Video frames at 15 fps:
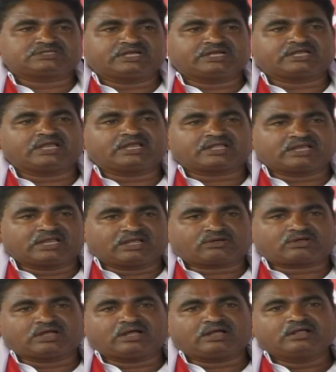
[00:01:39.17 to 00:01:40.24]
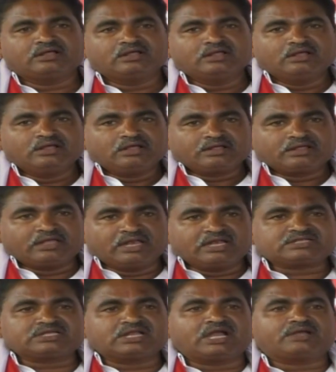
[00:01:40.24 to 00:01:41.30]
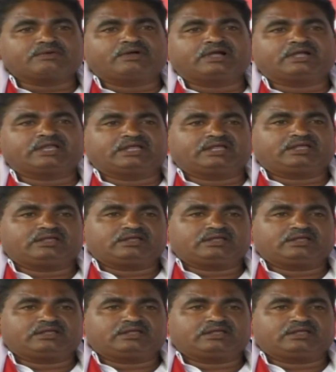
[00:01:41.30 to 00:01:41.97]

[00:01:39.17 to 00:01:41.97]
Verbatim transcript: చేయటానికి నా యొక్క గెలిచినటువంటి